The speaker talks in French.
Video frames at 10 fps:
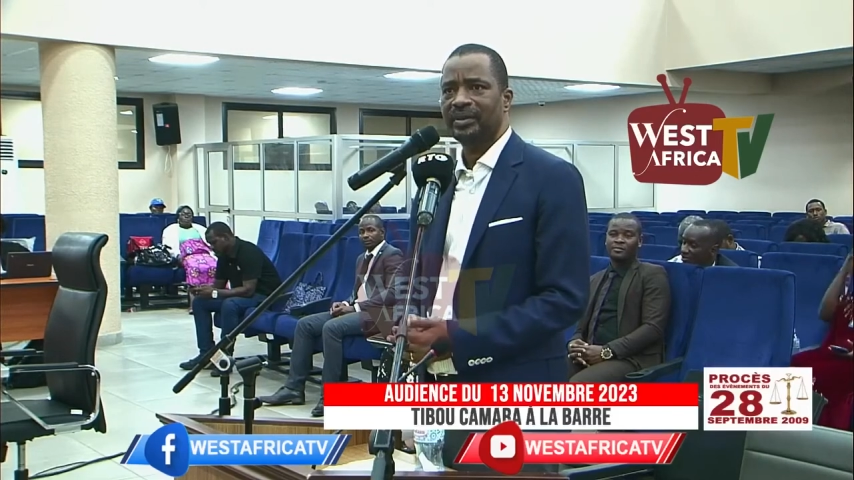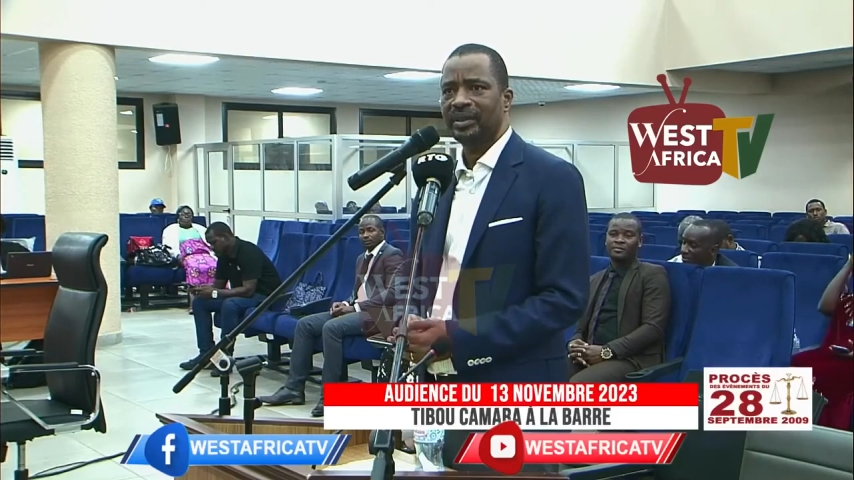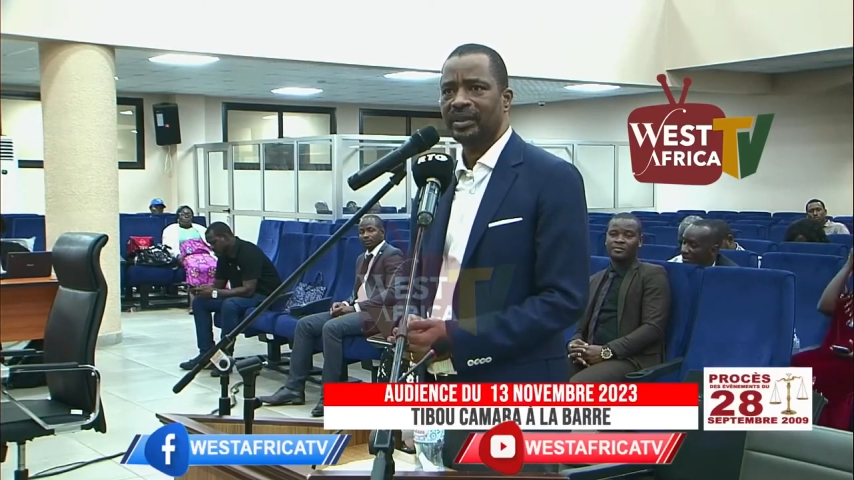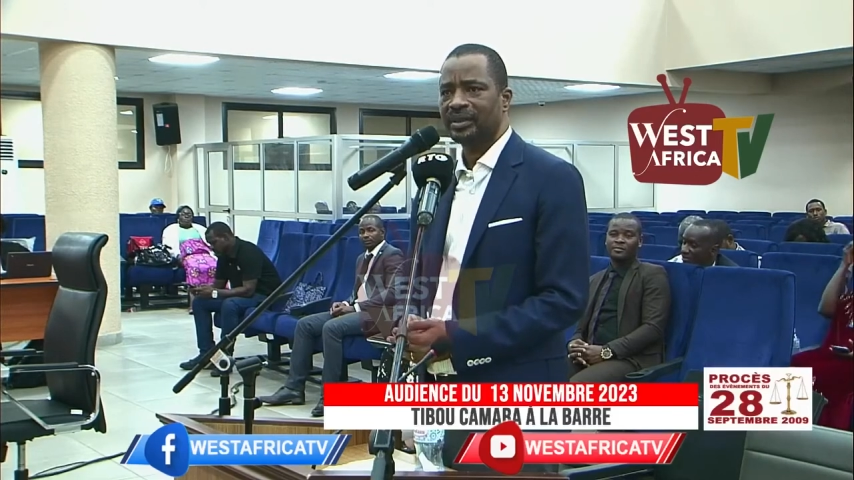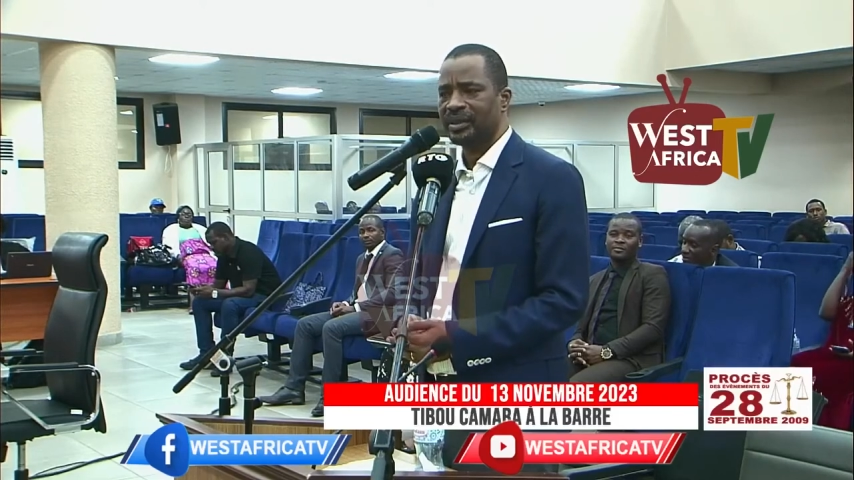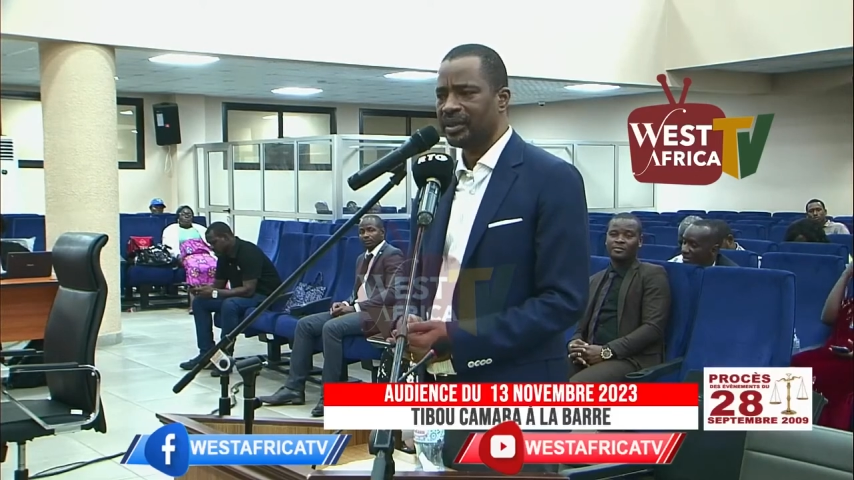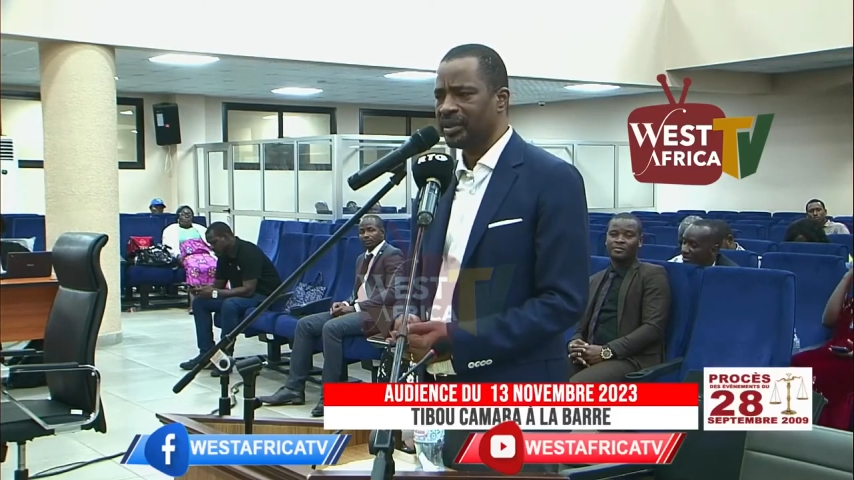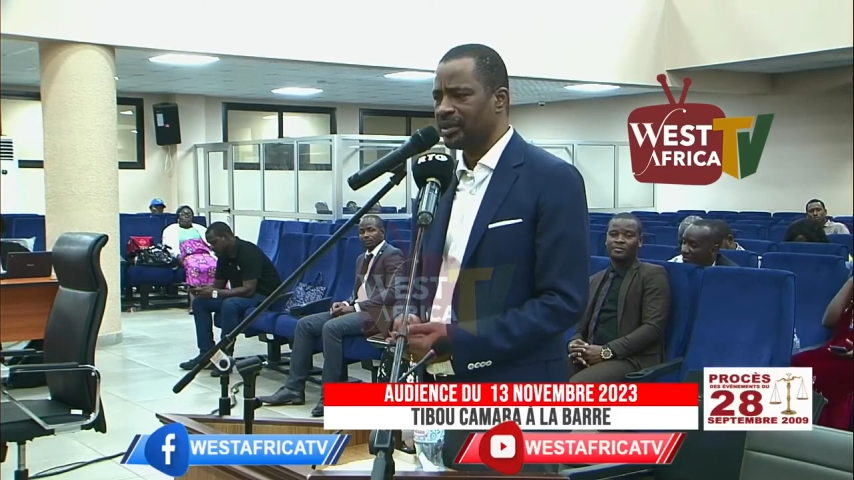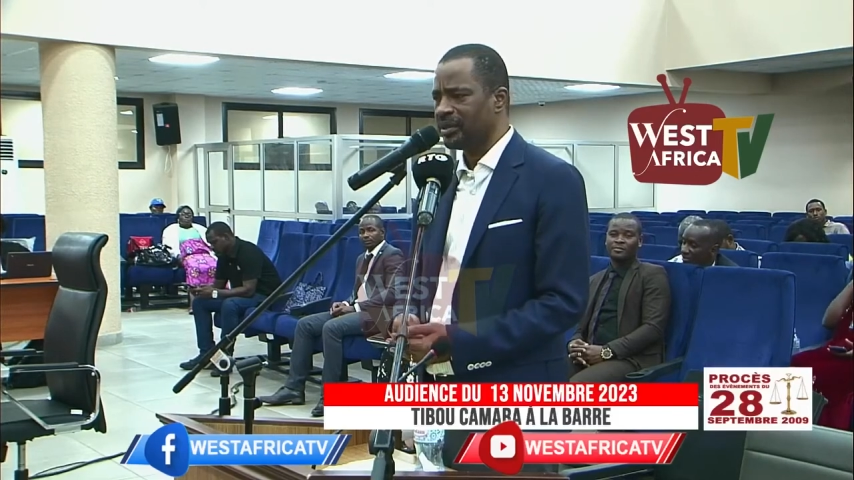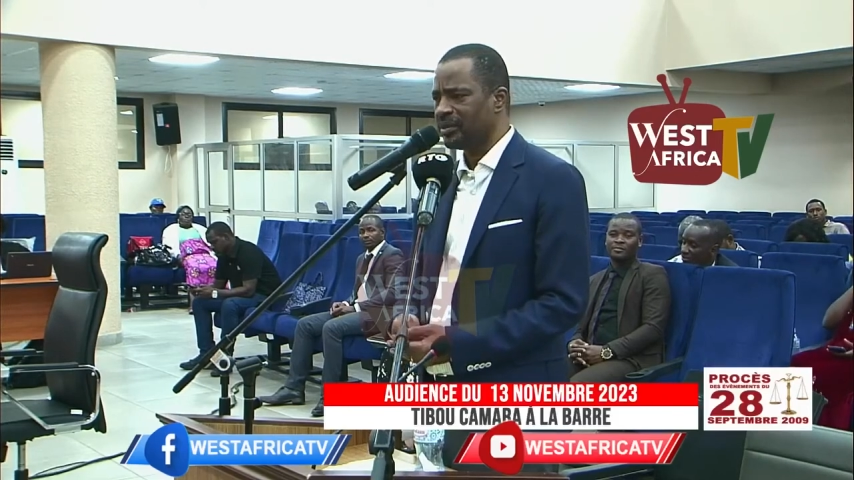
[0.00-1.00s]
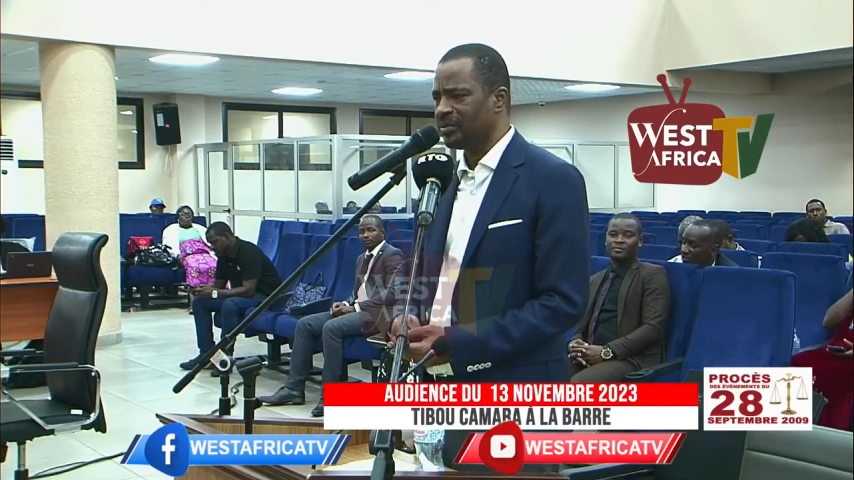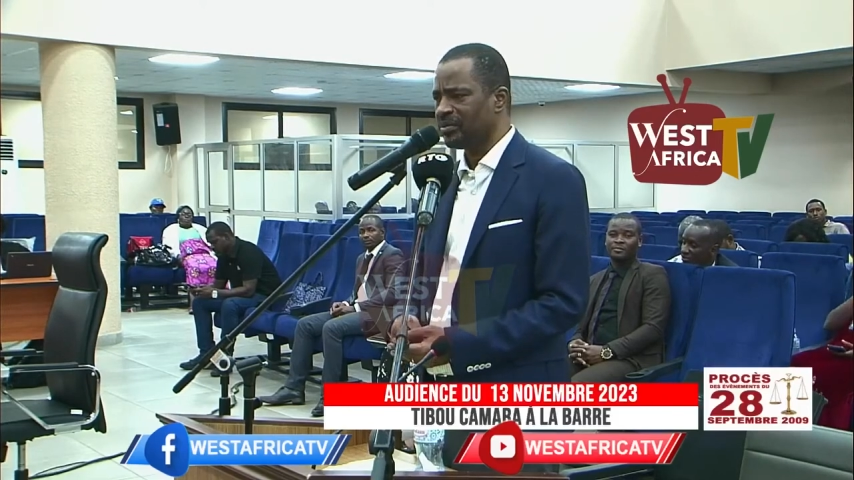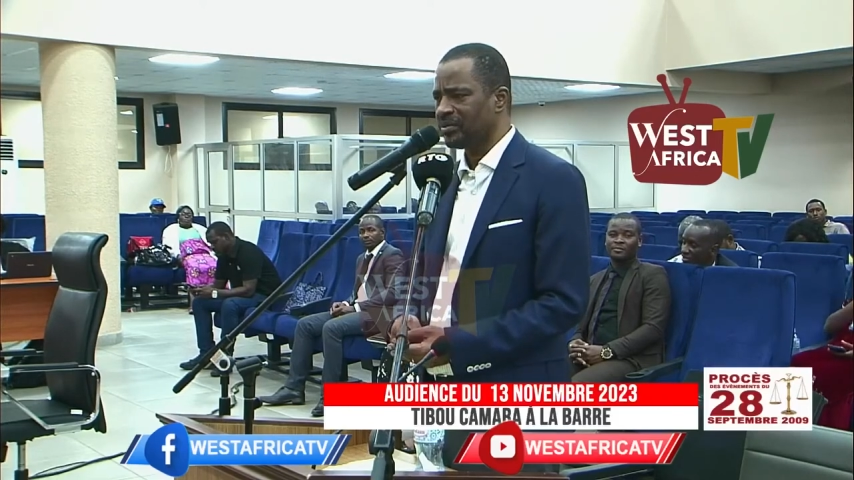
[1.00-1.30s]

est resté